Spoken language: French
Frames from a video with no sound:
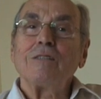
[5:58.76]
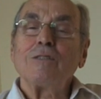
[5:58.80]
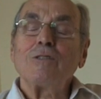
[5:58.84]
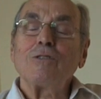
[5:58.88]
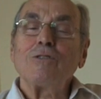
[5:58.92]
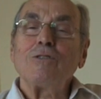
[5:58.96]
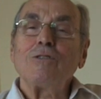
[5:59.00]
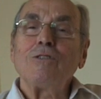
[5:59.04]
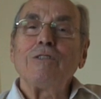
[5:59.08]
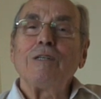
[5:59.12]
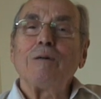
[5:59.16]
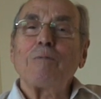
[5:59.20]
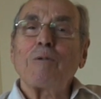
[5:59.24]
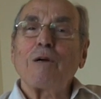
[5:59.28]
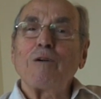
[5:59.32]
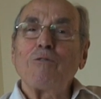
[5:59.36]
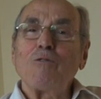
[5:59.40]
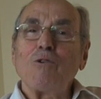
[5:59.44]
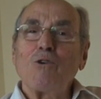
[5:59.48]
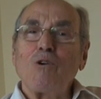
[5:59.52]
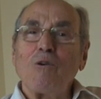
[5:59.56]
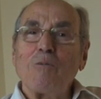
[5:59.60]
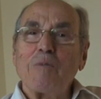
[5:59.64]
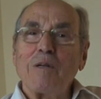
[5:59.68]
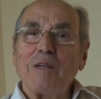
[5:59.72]
D'après
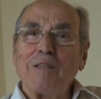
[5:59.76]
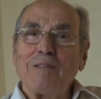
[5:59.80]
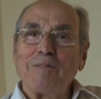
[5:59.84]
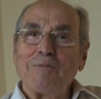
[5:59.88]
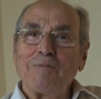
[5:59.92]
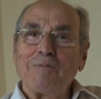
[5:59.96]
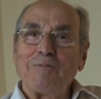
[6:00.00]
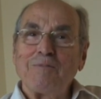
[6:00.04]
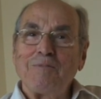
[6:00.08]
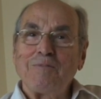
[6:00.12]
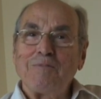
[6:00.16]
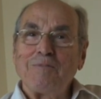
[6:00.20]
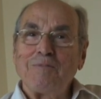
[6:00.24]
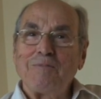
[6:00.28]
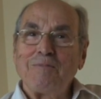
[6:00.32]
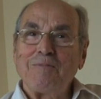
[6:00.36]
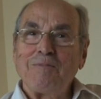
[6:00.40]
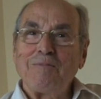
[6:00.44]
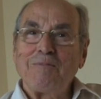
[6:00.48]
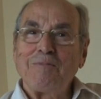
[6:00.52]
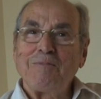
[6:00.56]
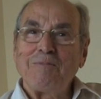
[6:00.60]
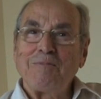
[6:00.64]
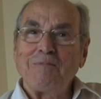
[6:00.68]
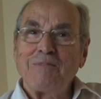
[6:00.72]
vous, combien
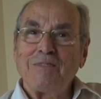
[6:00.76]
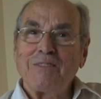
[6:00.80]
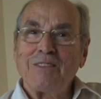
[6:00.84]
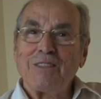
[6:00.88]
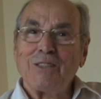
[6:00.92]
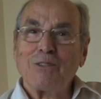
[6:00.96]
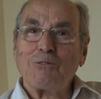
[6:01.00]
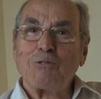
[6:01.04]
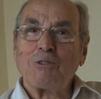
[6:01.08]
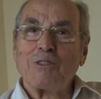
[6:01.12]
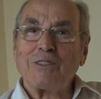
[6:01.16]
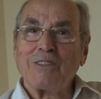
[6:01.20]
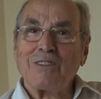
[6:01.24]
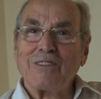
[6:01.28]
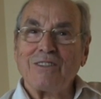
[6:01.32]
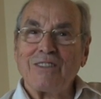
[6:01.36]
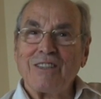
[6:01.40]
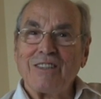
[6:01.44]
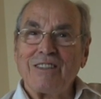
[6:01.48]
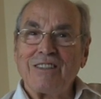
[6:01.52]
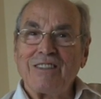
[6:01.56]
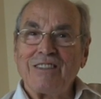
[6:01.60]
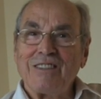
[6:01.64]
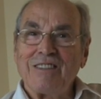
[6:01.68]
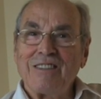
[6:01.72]
Dans
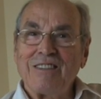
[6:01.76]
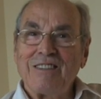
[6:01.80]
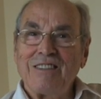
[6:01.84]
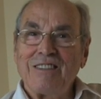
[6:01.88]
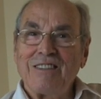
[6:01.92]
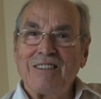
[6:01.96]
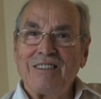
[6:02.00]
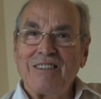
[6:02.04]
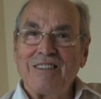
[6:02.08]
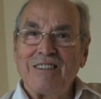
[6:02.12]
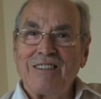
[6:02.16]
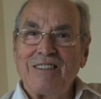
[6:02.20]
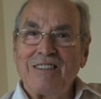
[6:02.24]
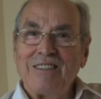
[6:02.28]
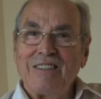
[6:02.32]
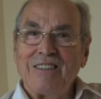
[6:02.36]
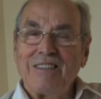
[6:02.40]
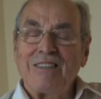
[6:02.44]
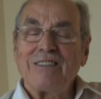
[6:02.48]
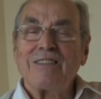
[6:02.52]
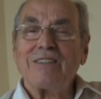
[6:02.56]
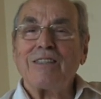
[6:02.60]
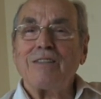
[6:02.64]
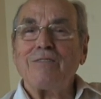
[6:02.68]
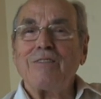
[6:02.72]
67.
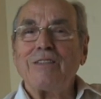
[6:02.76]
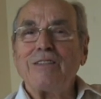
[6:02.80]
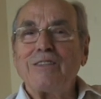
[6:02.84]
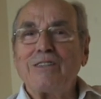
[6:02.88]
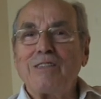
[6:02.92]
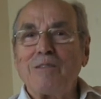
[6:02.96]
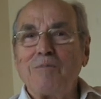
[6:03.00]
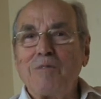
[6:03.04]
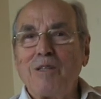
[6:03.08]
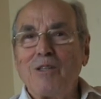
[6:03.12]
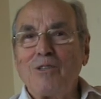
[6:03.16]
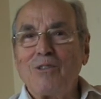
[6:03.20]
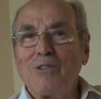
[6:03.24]
125 000